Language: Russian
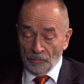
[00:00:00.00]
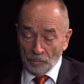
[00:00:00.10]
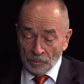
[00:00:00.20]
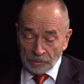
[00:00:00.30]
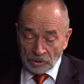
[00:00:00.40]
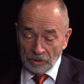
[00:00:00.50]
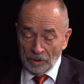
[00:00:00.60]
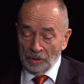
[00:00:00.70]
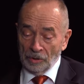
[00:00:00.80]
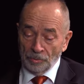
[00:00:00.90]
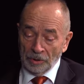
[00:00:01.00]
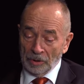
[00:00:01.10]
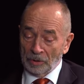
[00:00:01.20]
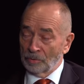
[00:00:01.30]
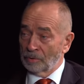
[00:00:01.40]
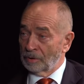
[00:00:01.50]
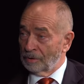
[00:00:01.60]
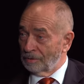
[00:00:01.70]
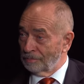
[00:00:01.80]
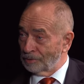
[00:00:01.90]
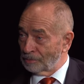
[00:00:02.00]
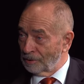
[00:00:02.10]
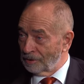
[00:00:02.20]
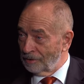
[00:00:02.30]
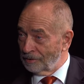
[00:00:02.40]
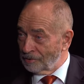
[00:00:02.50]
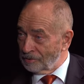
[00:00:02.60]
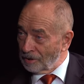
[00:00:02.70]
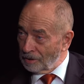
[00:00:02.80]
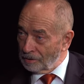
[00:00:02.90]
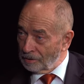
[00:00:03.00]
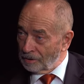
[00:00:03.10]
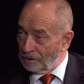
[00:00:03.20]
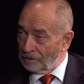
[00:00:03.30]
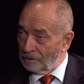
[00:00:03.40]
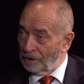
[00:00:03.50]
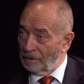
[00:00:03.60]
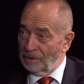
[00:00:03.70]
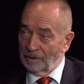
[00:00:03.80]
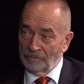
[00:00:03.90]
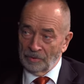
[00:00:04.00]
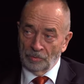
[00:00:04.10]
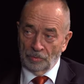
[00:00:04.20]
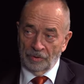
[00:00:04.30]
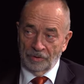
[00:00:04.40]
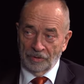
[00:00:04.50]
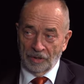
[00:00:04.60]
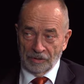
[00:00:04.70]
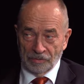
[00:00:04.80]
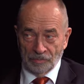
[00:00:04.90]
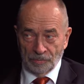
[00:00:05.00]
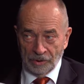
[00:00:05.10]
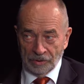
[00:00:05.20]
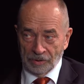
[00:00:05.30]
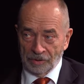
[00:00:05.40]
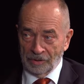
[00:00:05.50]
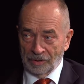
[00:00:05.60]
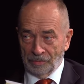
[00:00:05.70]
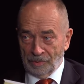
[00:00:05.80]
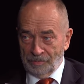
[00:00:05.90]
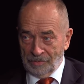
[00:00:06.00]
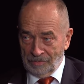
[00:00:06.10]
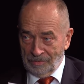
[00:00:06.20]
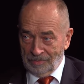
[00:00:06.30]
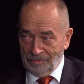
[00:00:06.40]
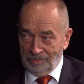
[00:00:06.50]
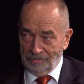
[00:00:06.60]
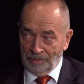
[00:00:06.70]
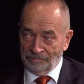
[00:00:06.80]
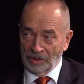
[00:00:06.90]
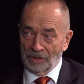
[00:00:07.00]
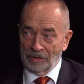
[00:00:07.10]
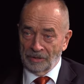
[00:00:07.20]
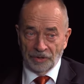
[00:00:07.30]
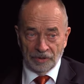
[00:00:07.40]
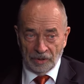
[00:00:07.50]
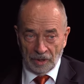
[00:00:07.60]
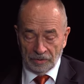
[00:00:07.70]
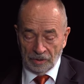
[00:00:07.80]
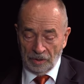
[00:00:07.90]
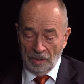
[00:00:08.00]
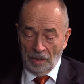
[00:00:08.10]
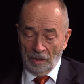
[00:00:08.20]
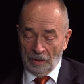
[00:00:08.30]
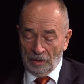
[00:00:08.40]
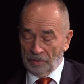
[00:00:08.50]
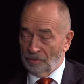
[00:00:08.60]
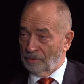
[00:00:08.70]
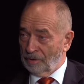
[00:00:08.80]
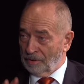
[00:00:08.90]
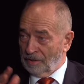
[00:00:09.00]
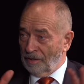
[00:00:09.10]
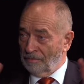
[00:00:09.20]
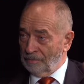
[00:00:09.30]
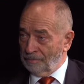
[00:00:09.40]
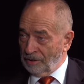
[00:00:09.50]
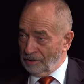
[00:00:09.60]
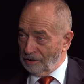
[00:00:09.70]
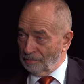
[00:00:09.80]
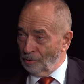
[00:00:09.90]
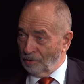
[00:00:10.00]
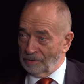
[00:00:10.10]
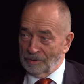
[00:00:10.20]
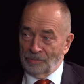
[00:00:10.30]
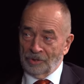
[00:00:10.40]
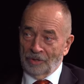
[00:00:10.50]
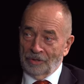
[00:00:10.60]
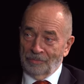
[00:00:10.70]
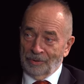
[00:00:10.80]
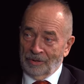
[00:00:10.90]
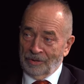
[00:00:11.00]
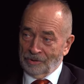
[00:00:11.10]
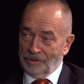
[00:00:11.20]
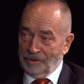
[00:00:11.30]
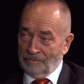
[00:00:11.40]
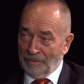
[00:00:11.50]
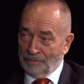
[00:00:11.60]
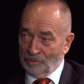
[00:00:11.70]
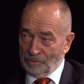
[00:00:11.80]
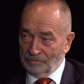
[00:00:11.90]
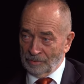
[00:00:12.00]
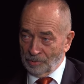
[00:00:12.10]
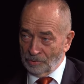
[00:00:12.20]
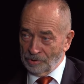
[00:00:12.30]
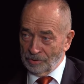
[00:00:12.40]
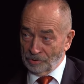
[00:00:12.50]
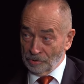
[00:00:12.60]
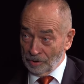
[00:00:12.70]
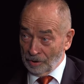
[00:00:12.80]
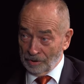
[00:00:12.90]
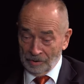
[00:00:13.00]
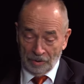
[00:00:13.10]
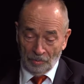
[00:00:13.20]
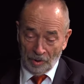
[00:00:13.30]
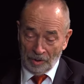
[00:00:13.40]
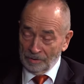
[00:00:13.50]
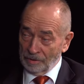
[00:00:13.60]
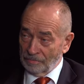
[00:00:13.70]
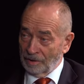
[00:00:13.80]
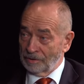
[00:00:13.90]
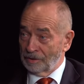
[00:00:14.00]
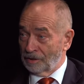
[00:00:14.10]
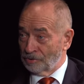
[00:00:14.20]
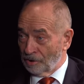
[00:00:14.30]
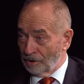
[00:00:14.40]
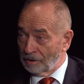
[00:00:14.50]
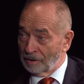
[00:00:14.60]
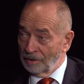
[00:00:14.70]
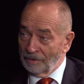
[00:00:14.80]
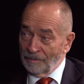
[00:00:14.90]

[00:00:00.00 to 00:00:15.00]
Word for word: Ну и посидели люди, которые посмотрели со стороны на это. Я имею в виду издательство Питер и там э, профессиональные редакторы, которые наставили всяких много замечаний, предложений, вопросов и прочее, начиная от того, как назвать и кончая